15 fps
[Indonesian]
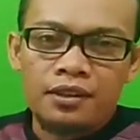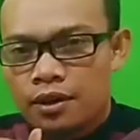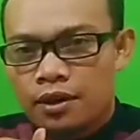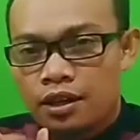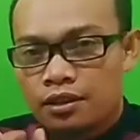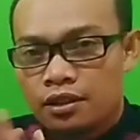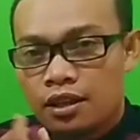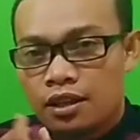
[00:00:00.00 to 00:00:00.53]
Nah,
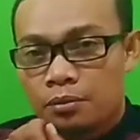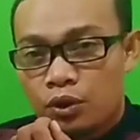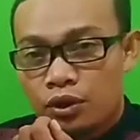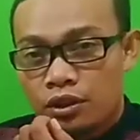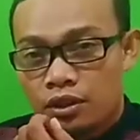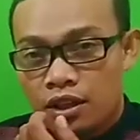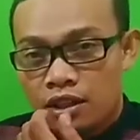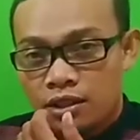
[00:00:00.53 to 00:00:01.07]
ada tiga yang perlu
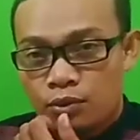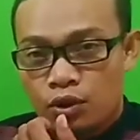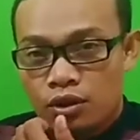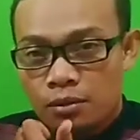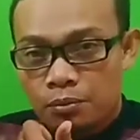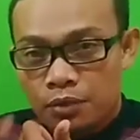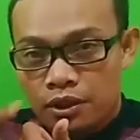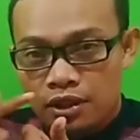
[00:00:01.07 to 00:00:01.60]
kita garis bawah.
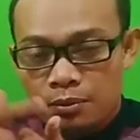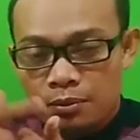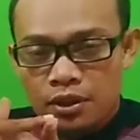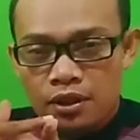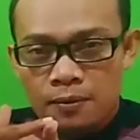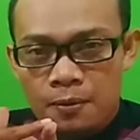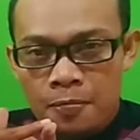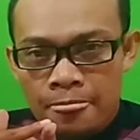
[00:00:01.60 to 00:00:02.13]
Yang
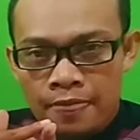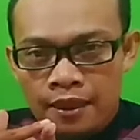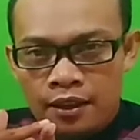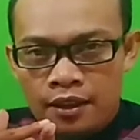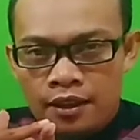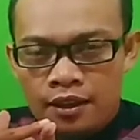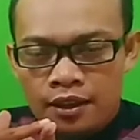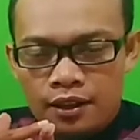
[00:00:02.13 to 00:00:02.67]
pertama
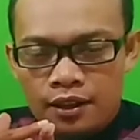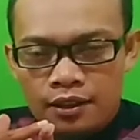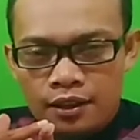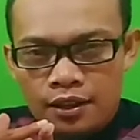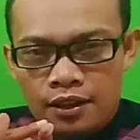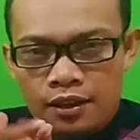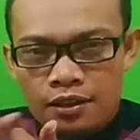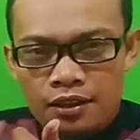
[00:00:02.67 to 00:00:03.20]

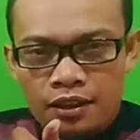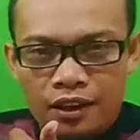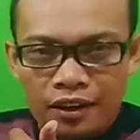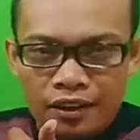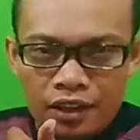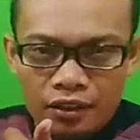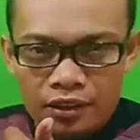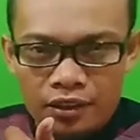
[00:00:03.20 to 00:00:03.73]
adalah
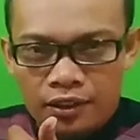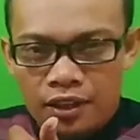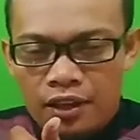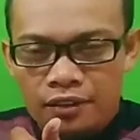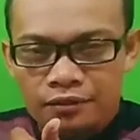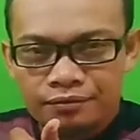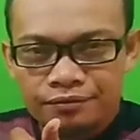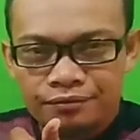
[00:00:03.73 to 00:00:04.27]
niat
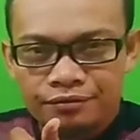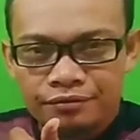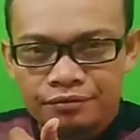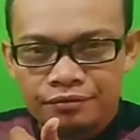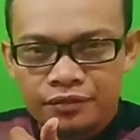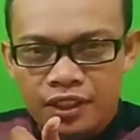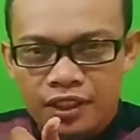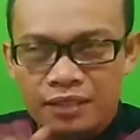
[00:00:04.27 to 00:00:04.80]
kita.
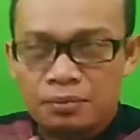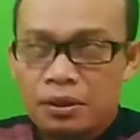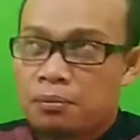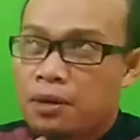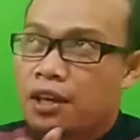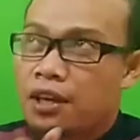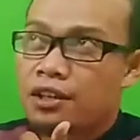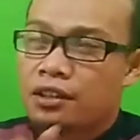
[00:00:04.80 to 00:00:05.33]
Kita
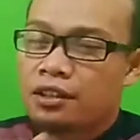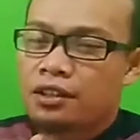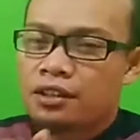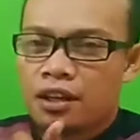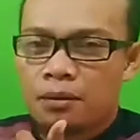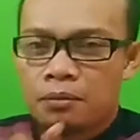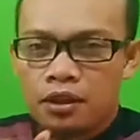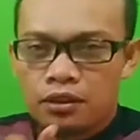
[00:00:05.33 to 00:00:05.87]
perbaiki niat kita
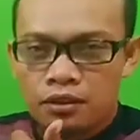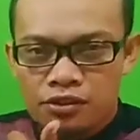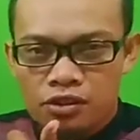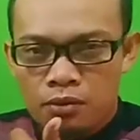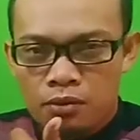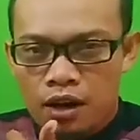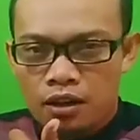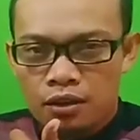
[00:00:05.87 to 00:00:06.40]
kepada Allah
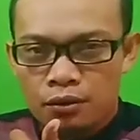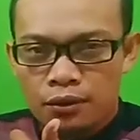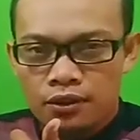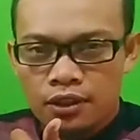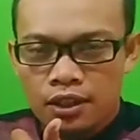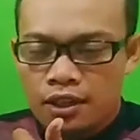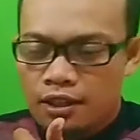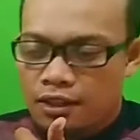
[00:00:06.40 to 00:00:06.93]
Subhanahu wa
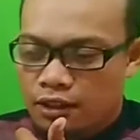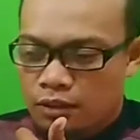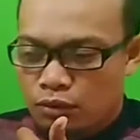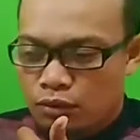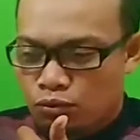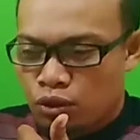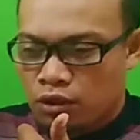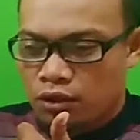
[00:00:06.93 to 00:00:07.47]
taala, kita
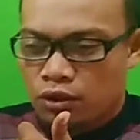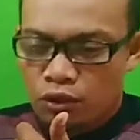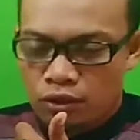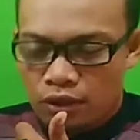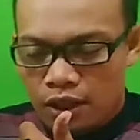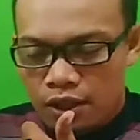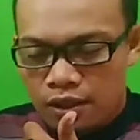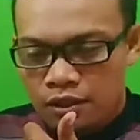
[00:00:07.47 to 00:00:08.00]
membuat
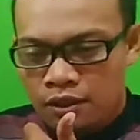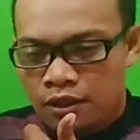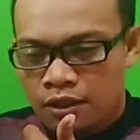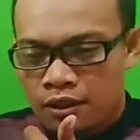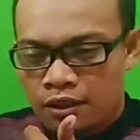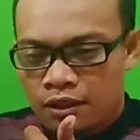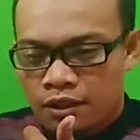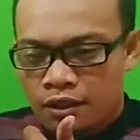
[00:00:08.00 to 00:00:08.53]
konten,
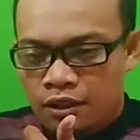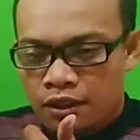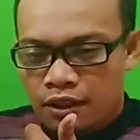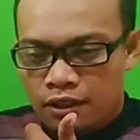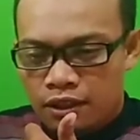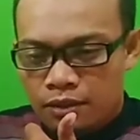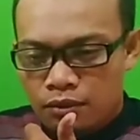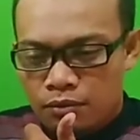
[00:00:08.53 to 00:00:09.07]

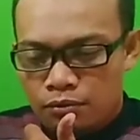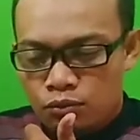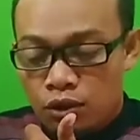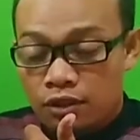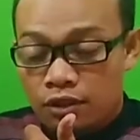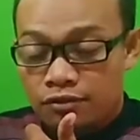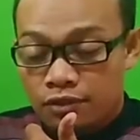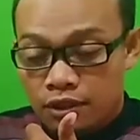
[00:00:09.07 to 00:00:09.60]
kita
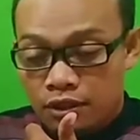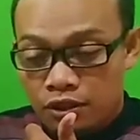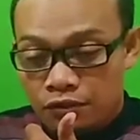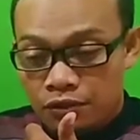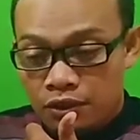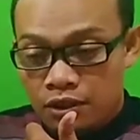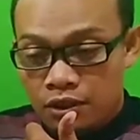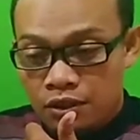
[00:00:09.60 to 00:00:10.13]
membuat
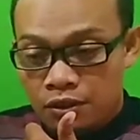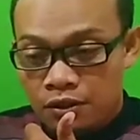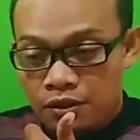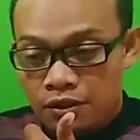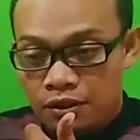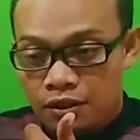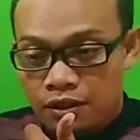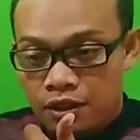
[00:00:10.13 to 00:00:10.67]
video-video
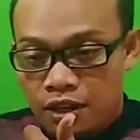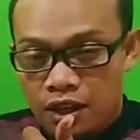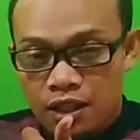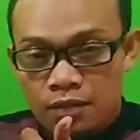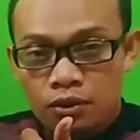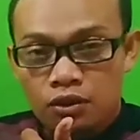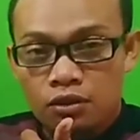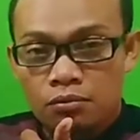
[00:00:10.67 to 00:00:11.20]
hanya
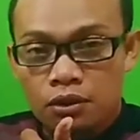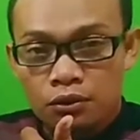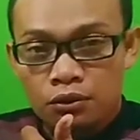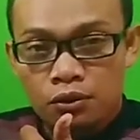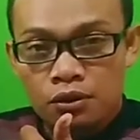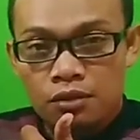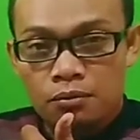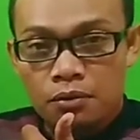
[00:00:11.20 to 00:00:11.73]

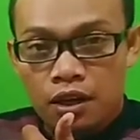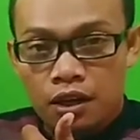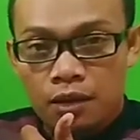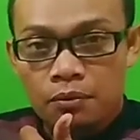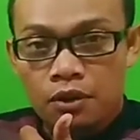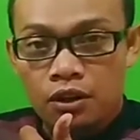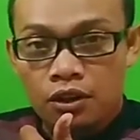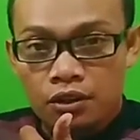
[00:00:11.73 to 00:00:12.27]
betul-betul
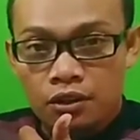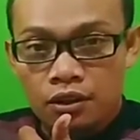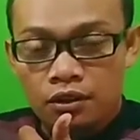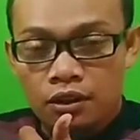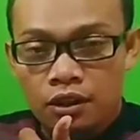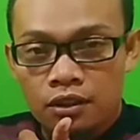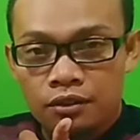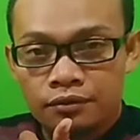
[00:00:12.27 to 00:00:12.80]
mengharapkan ridha
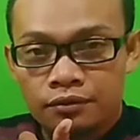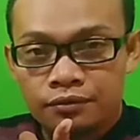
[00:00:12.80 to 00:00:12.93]
Allah